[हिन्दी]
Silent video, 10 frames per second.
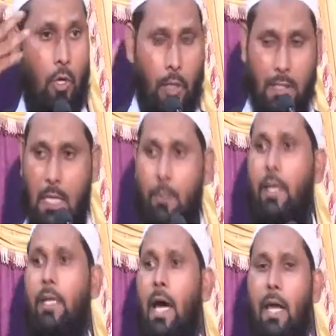नज़र भी
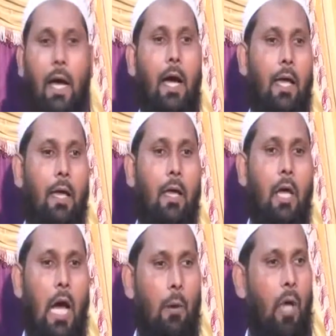नहीं आ रहा है
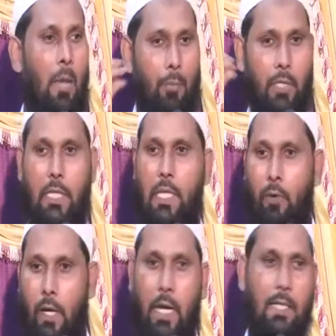अब वो एम थ्री
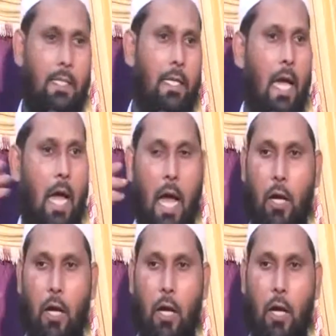वगैरह से या